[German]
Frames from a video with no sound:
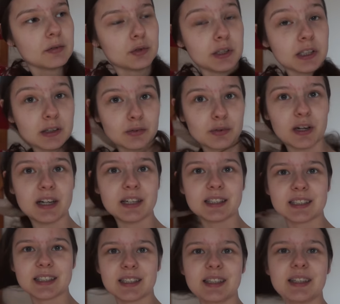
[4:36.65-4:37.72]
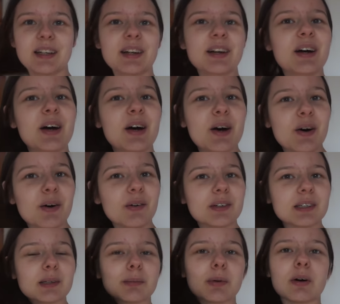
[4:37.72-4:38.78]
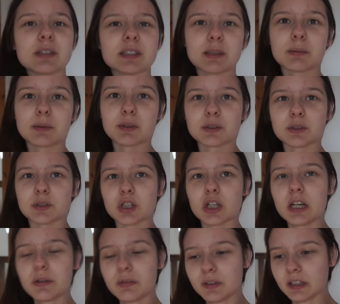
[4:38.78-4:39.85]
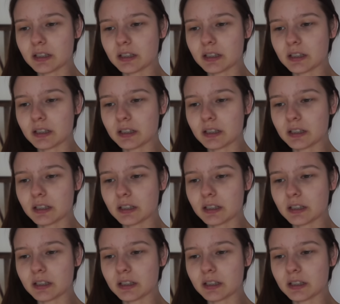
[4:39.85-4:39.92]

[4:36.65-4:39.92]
für ihre Verhältnisse und dann braucht sie immer noch so ein Schläfchen.